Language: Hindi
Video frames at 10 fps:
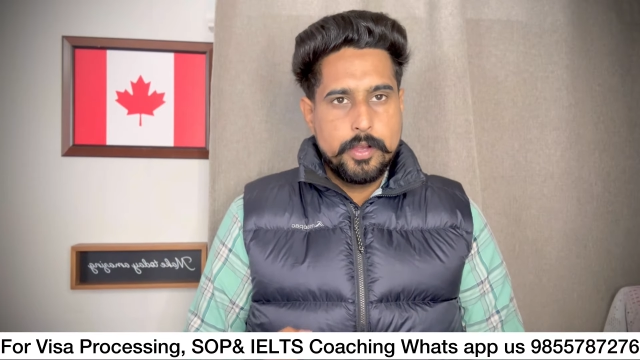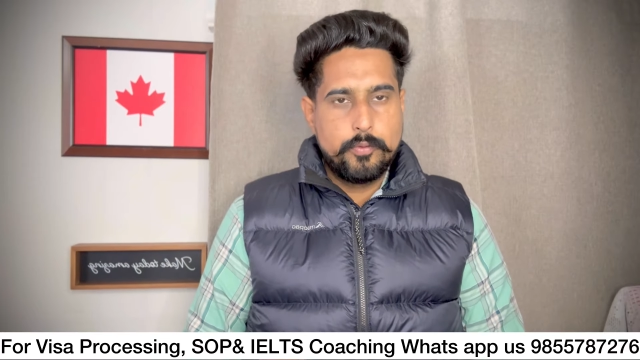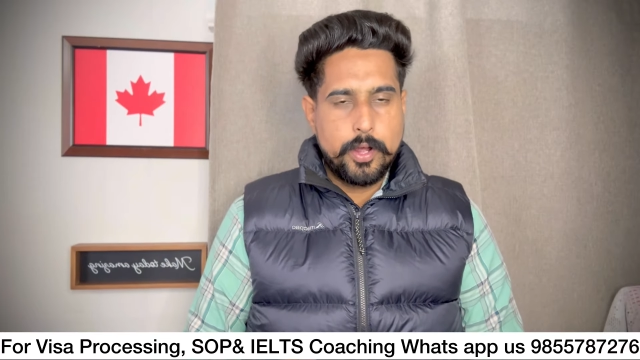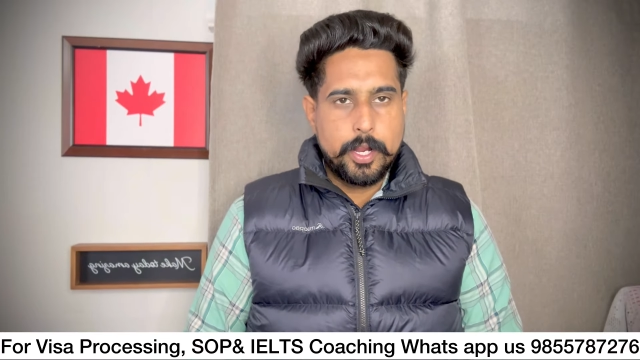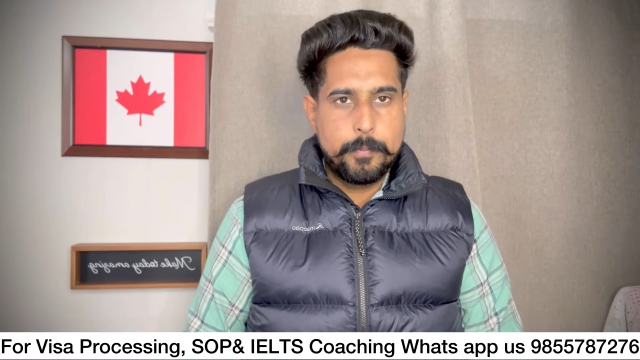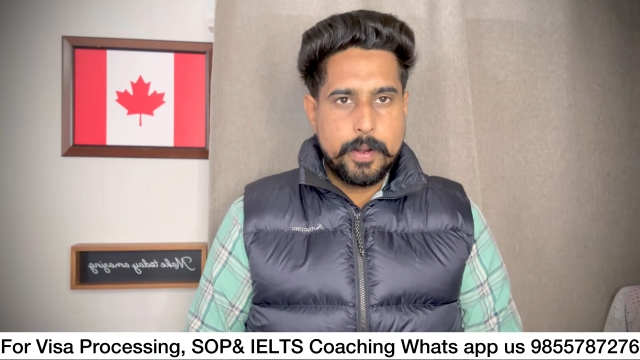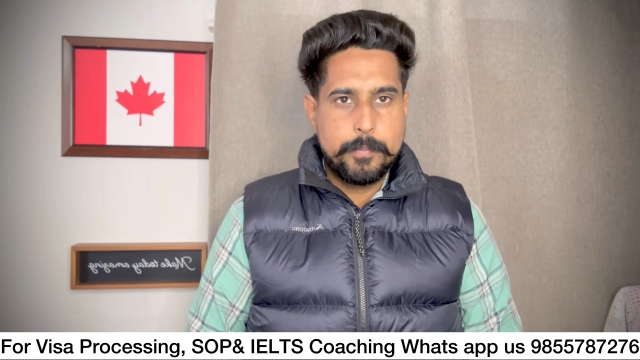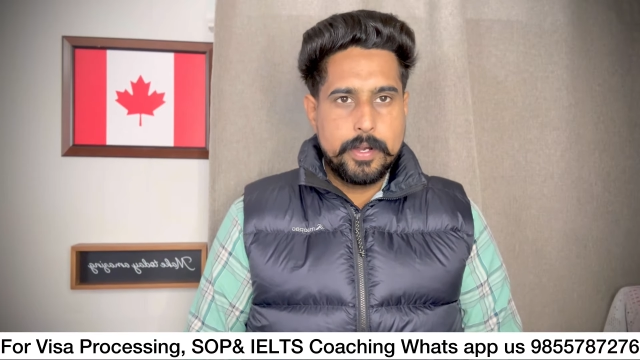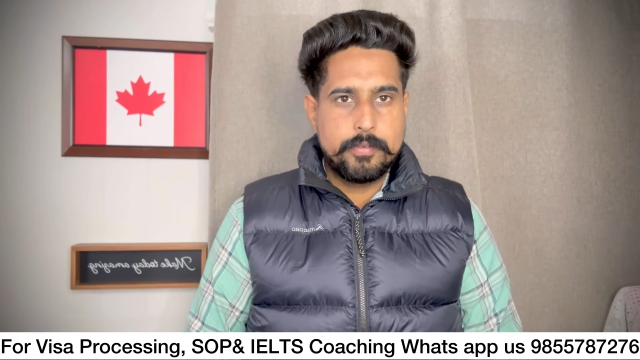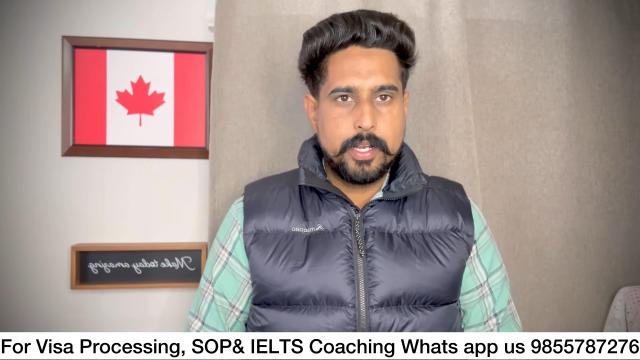वर्क
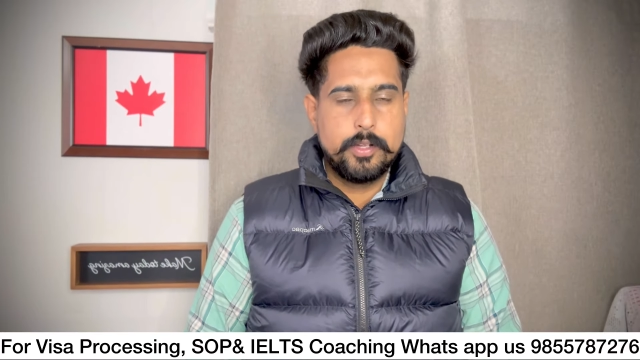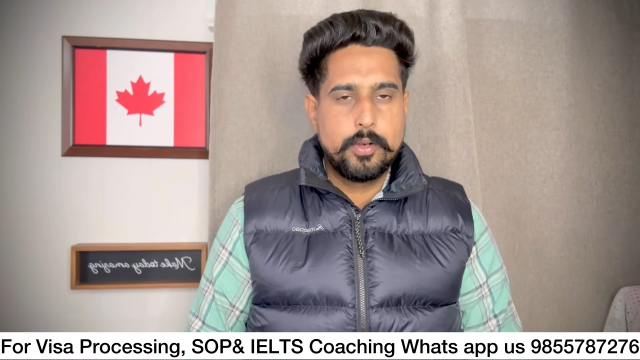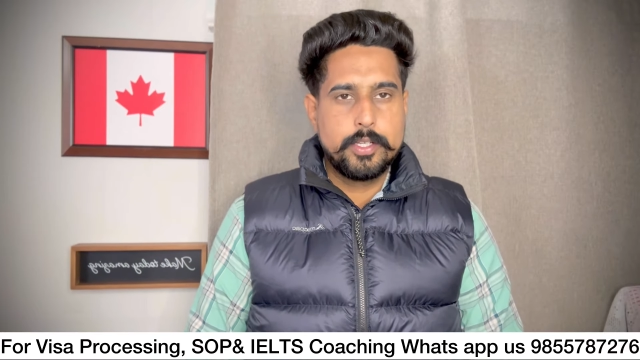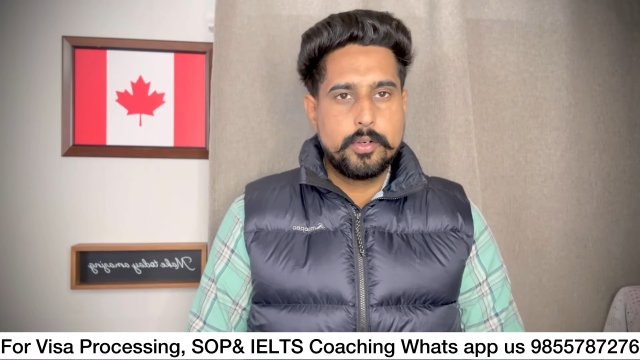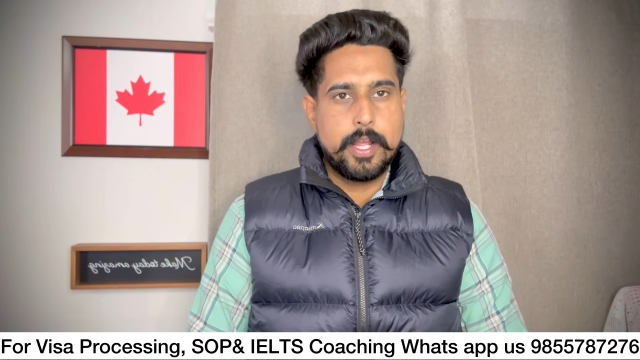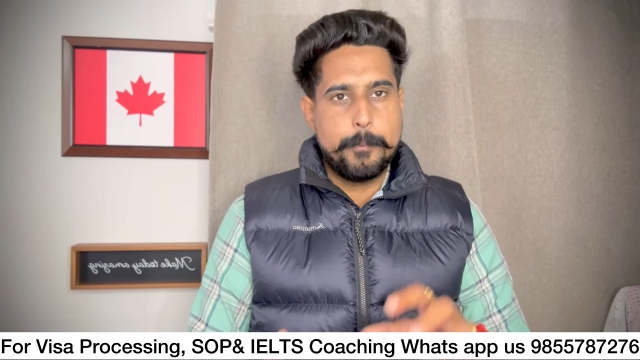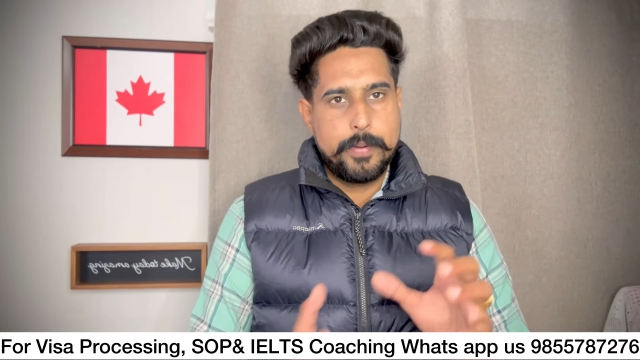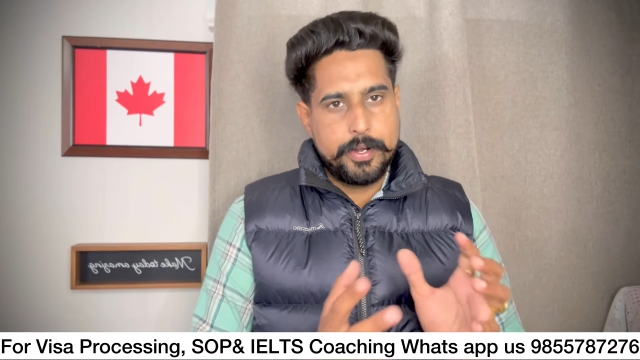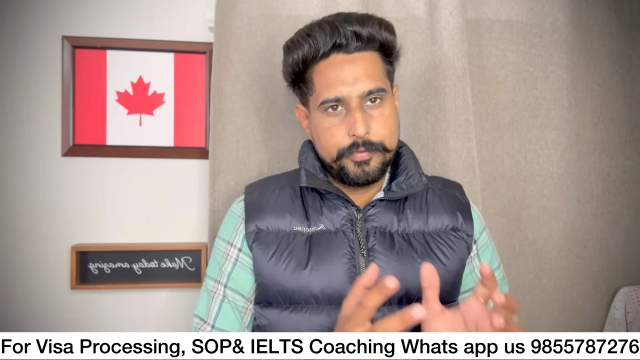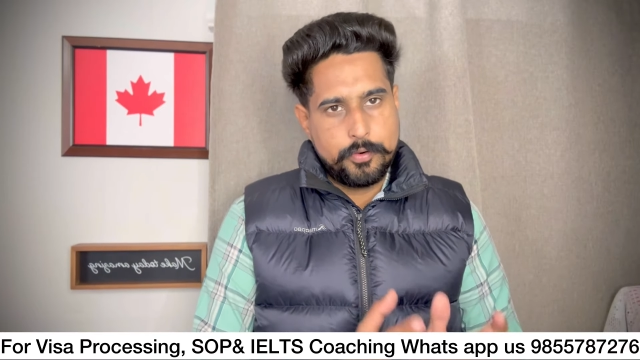परमिट वाले हो गए जो
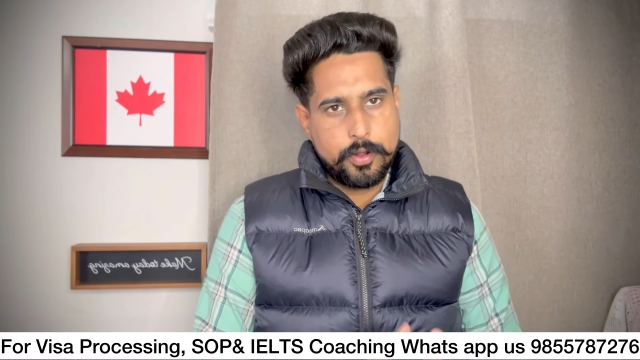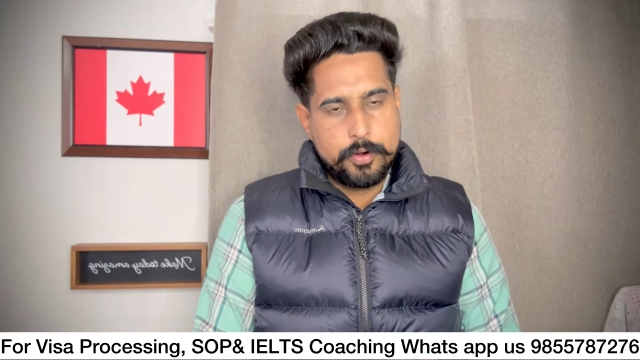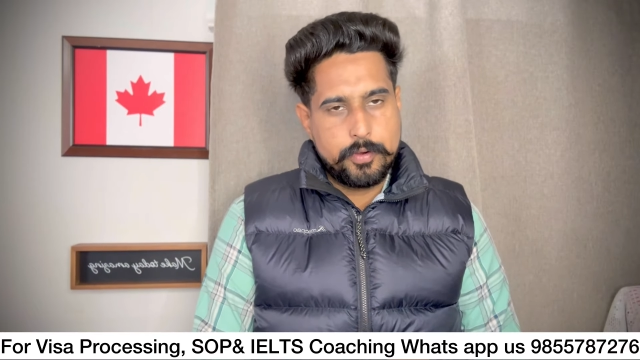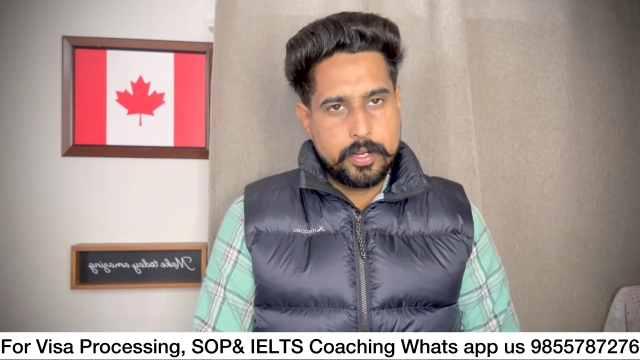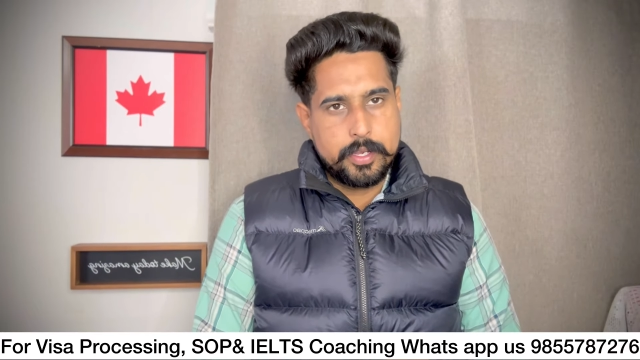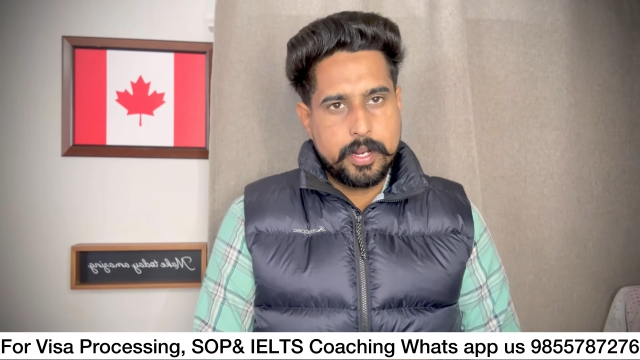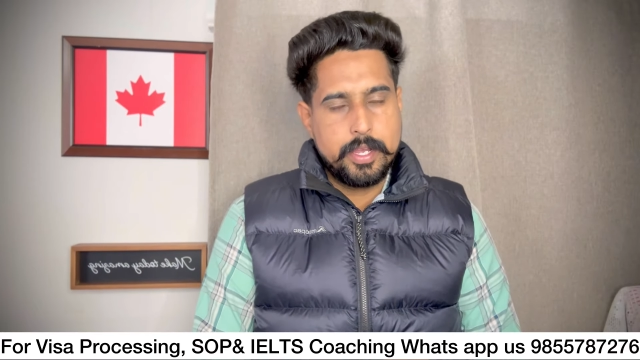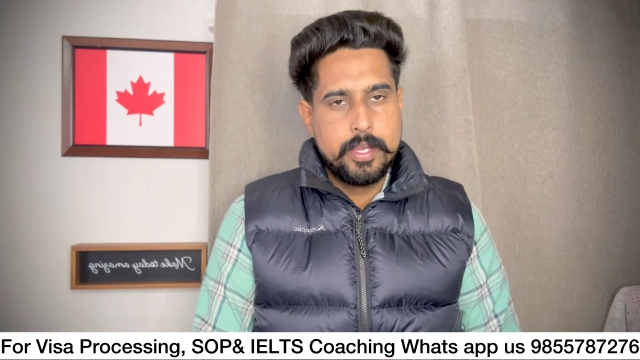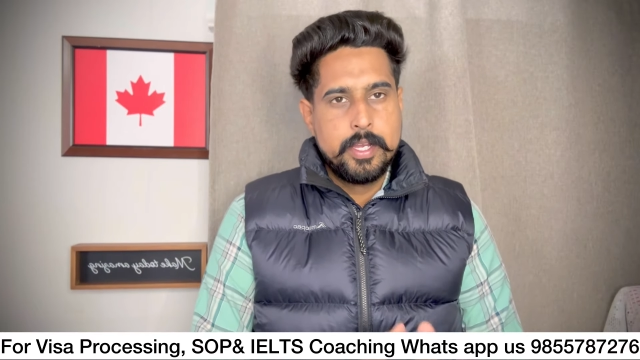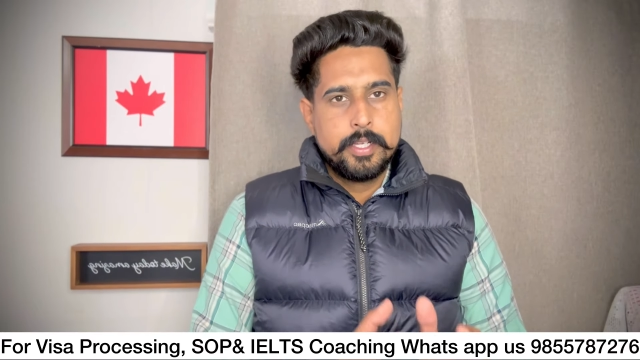टेम्प्रेरी फॉरन वर्कर हैं